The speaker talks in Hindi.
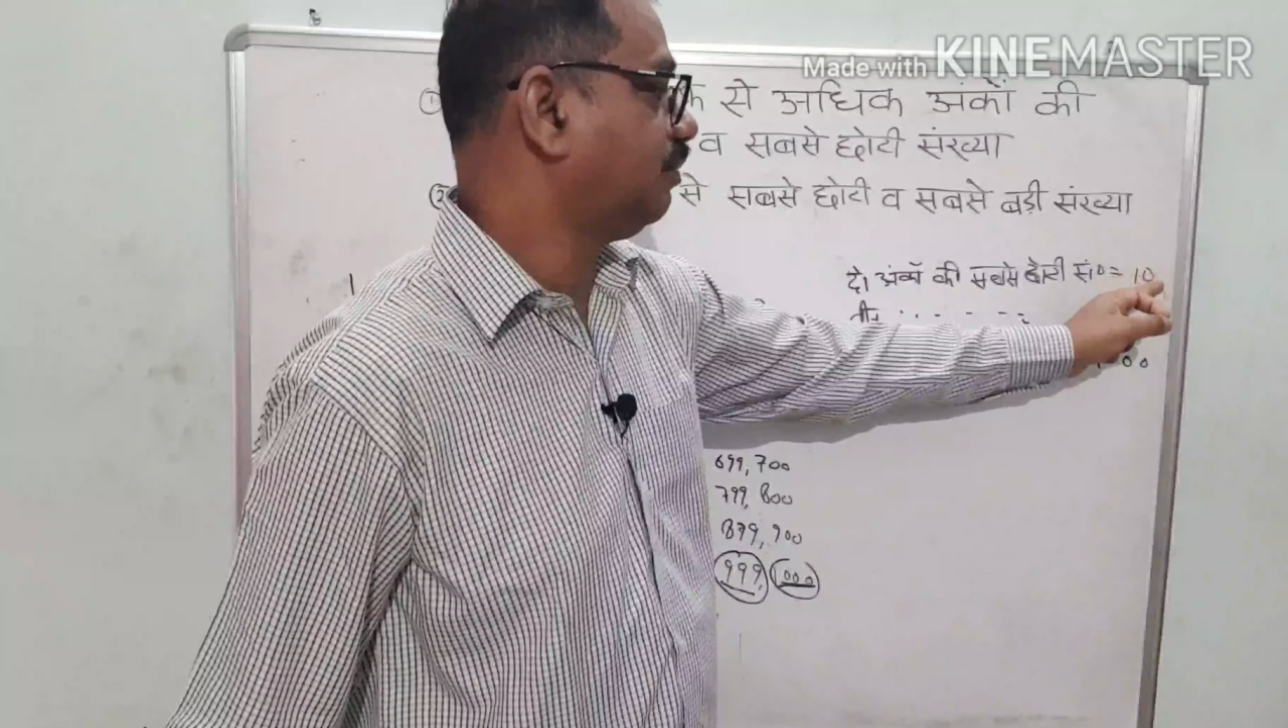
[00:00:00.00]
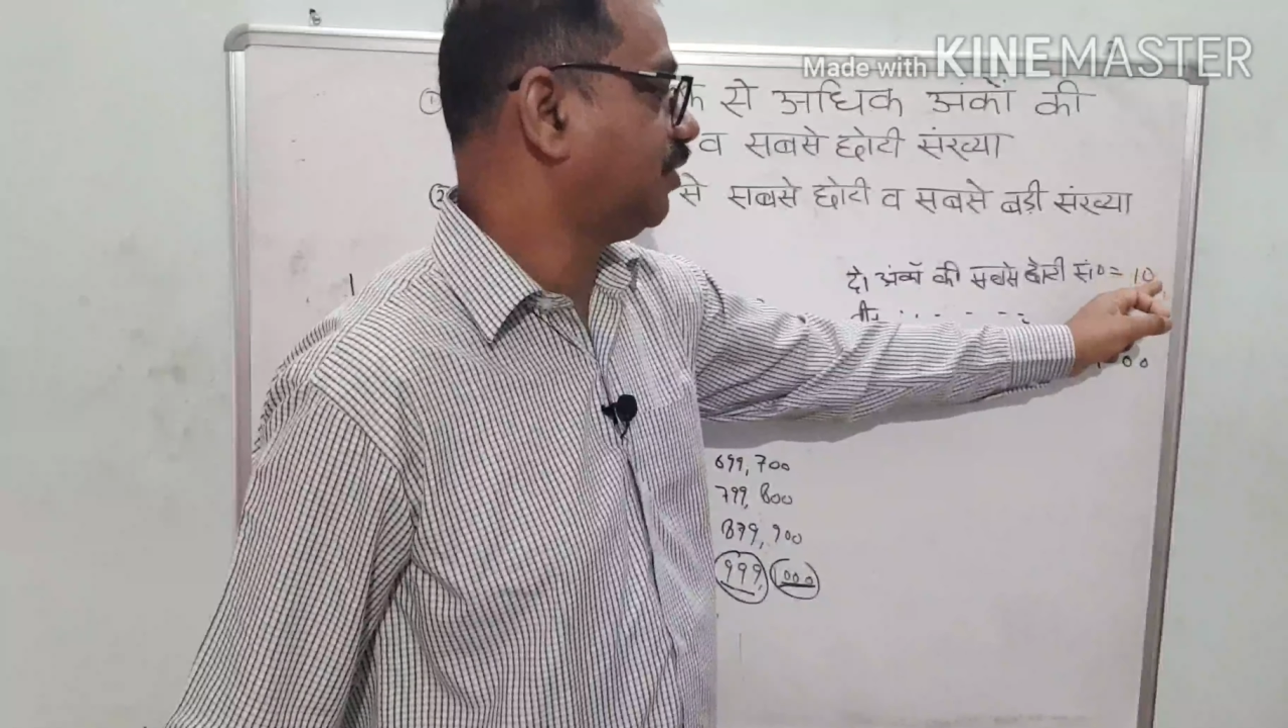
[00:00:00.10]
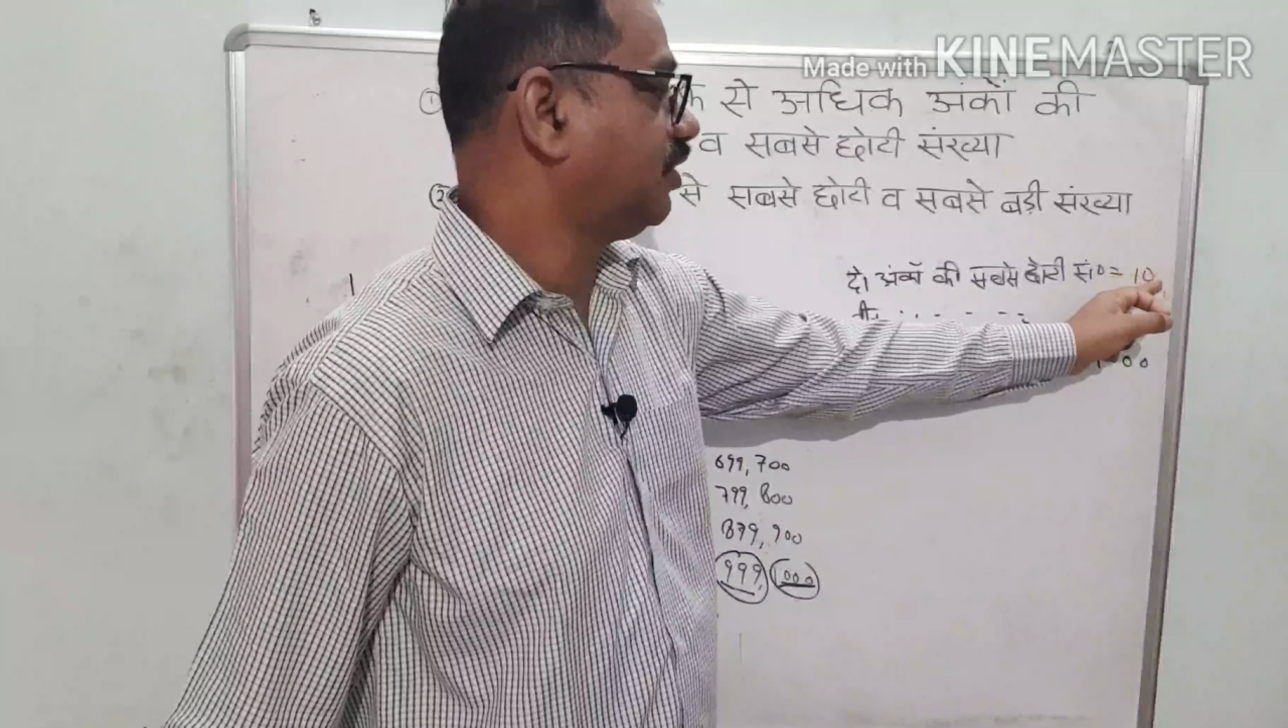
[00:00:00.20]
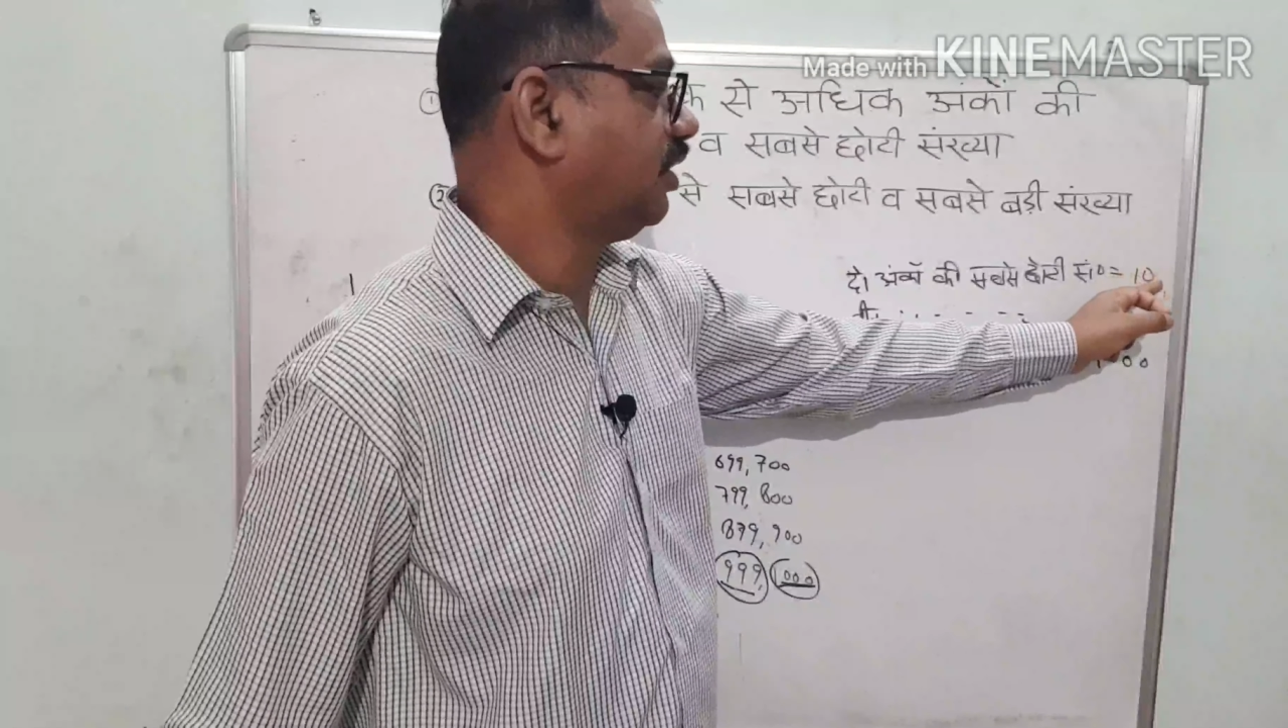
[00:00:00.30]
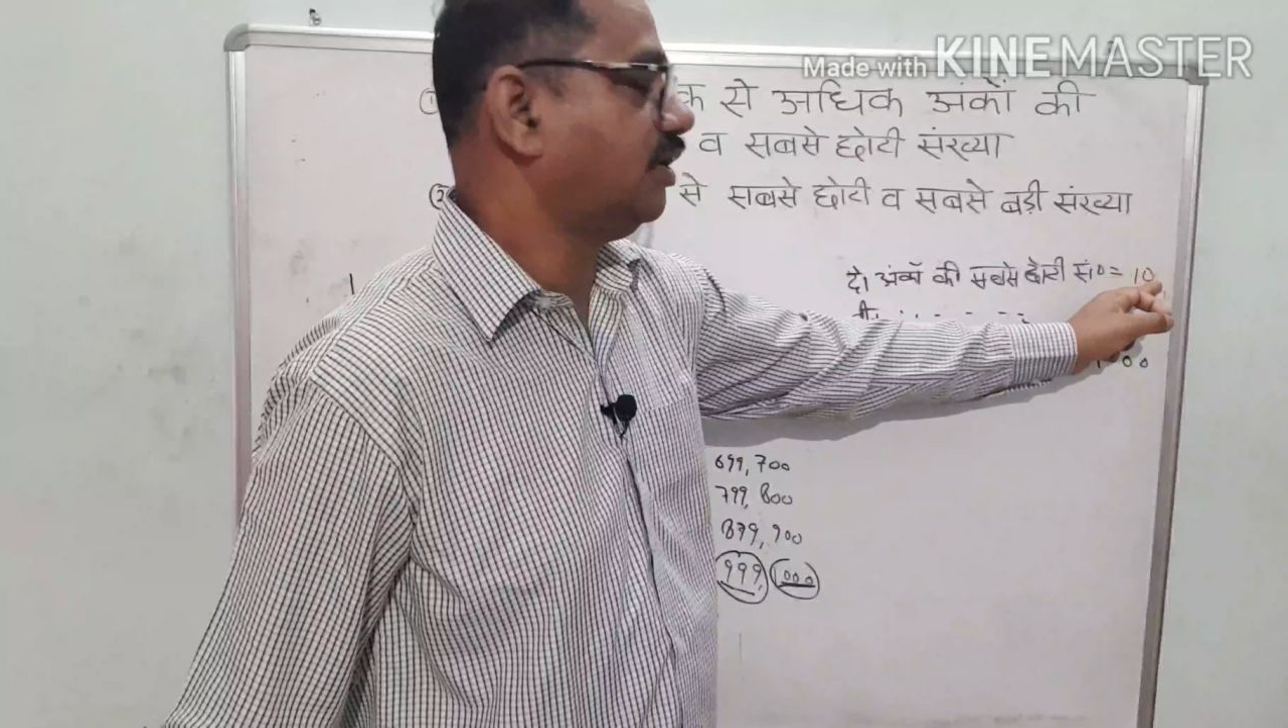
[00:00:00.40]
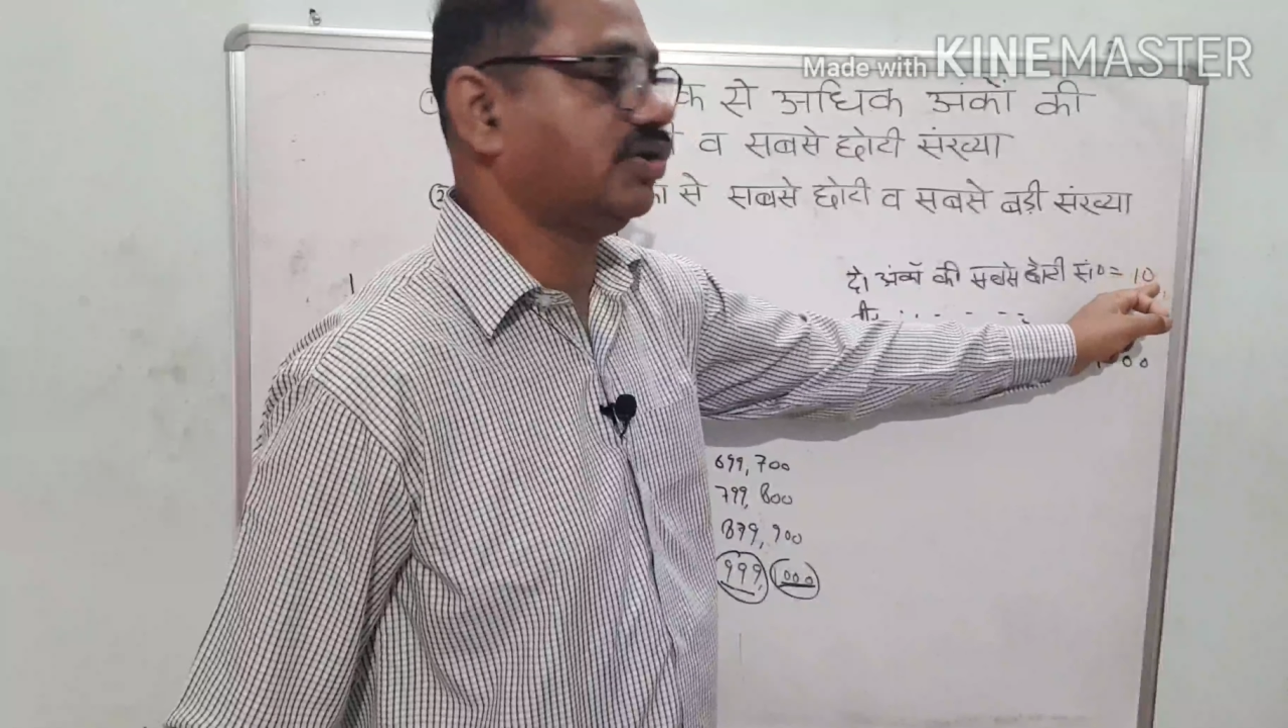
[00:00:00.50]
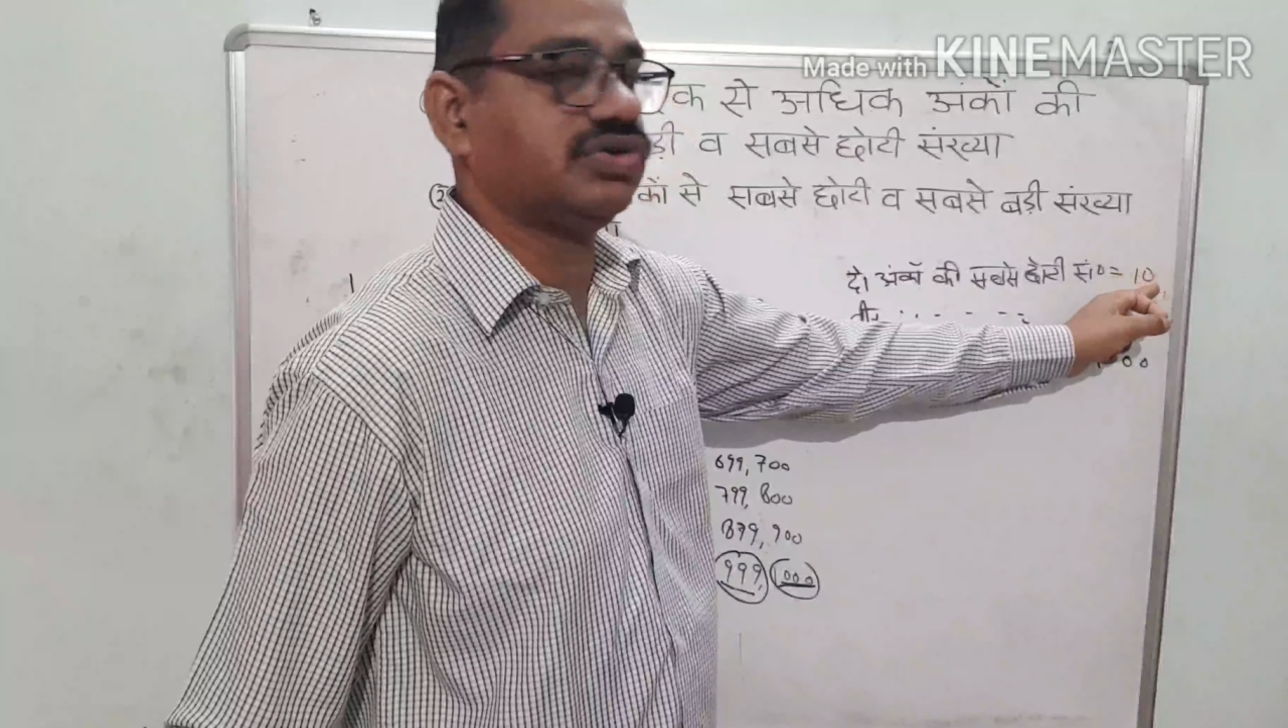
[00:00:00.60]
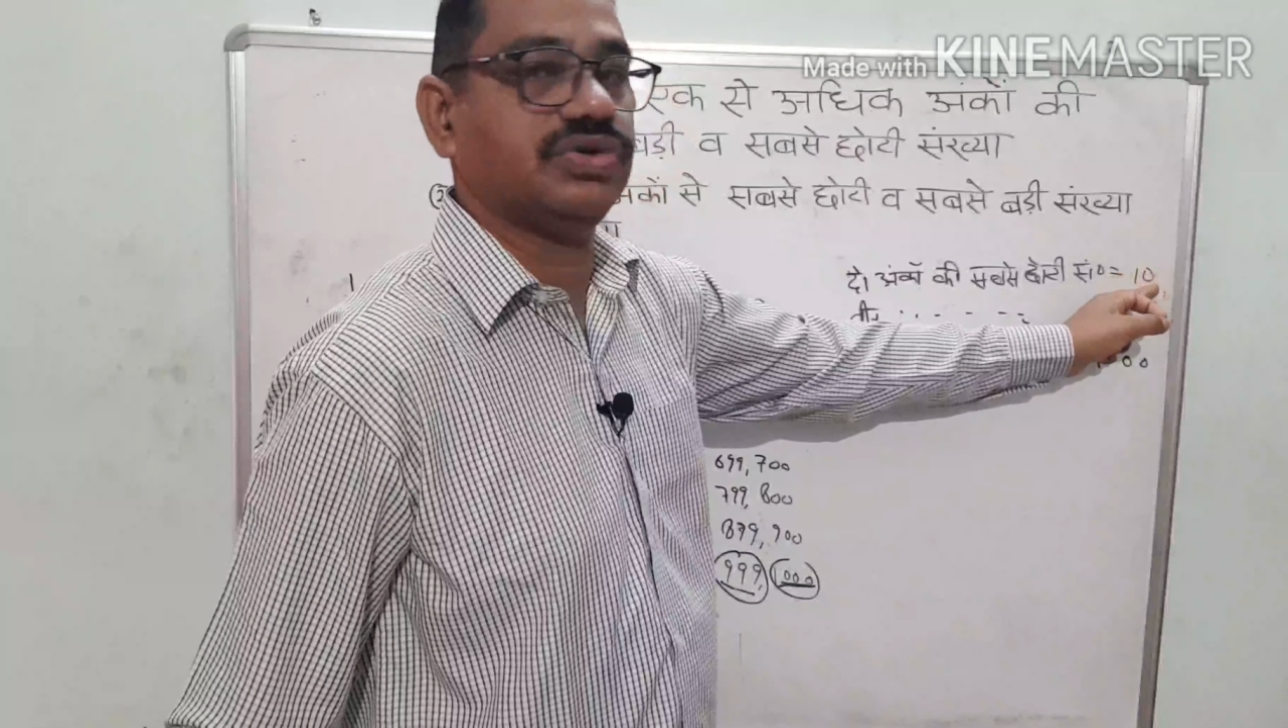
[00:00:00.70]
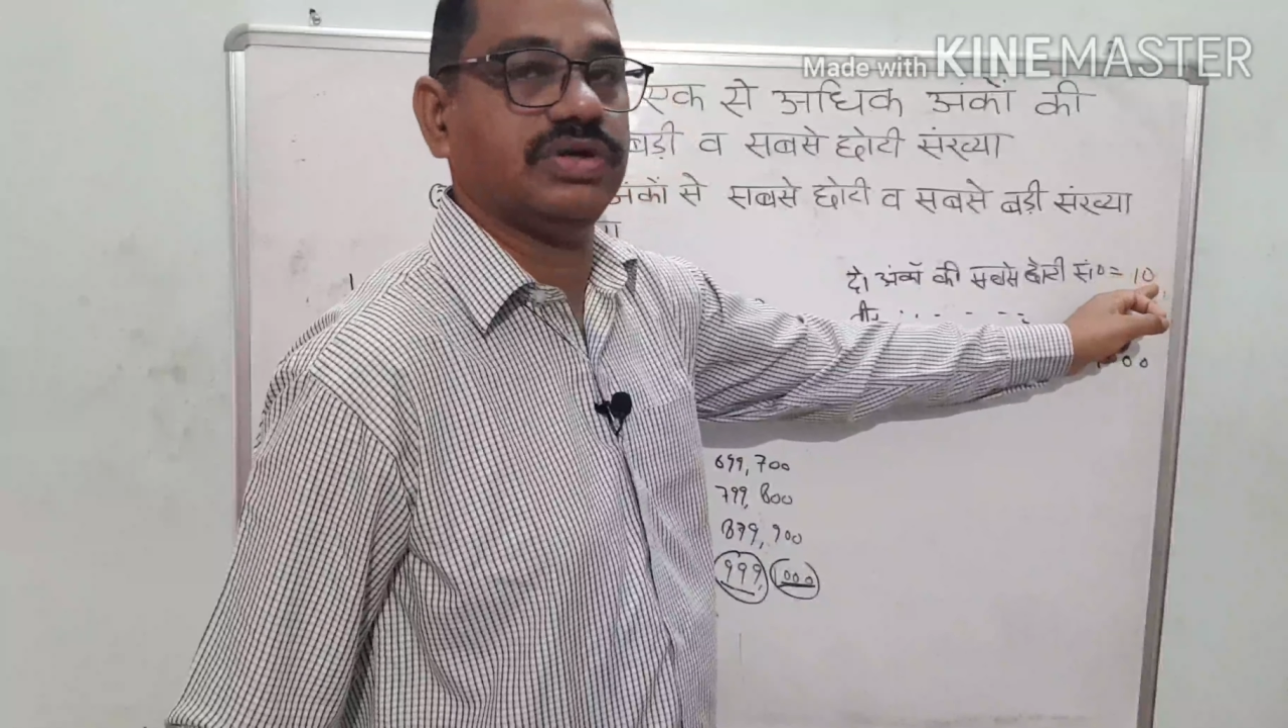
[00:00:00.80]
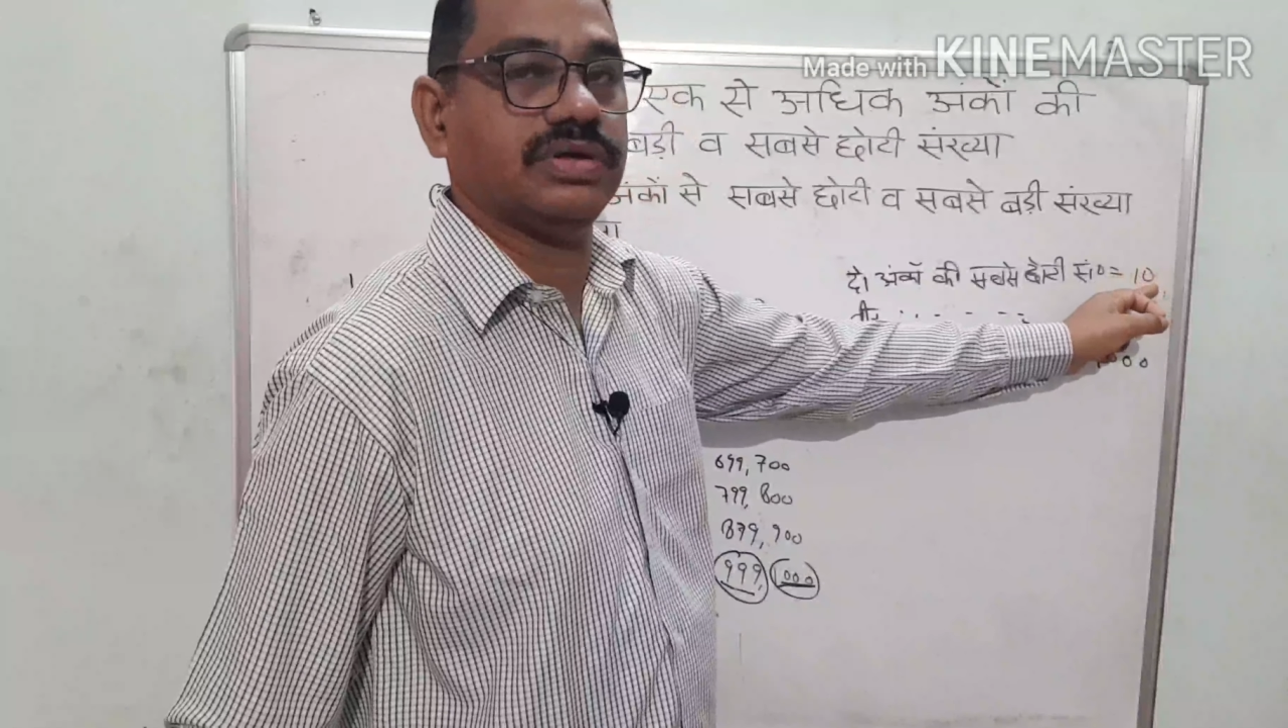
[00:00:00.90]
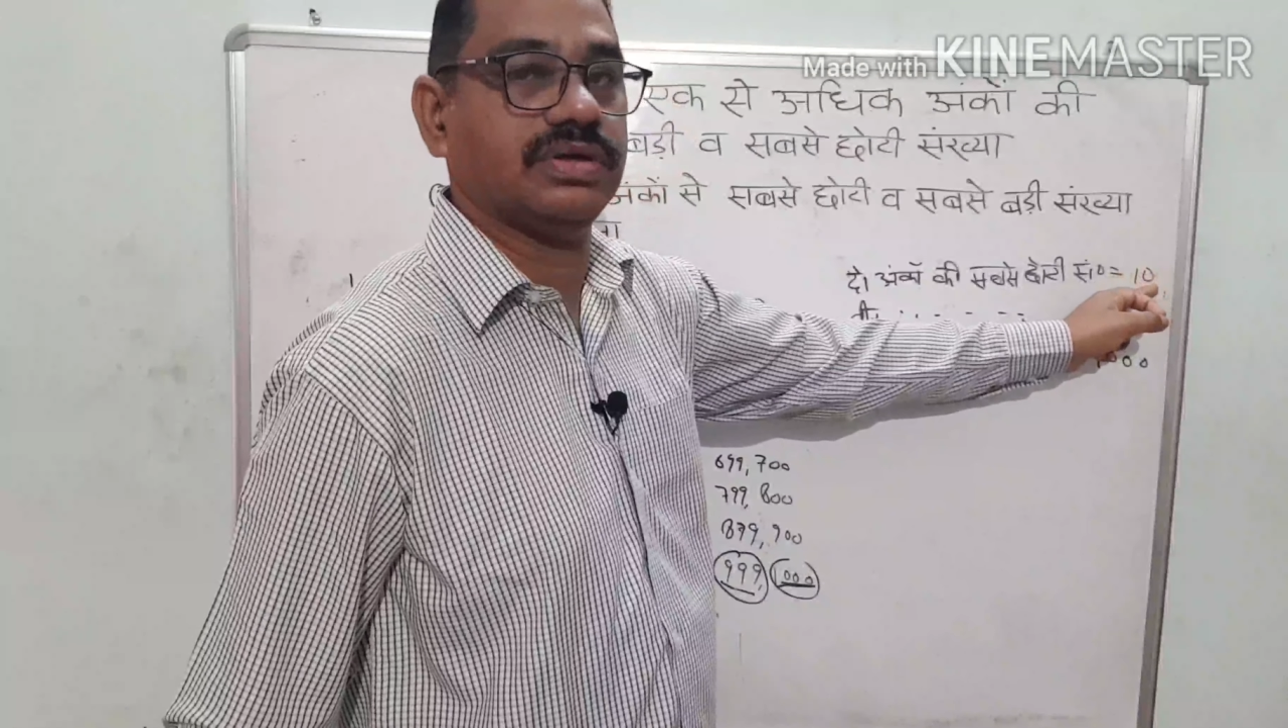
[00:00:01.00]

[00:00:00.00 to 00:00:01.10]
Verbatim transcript: पीछे एक शून्य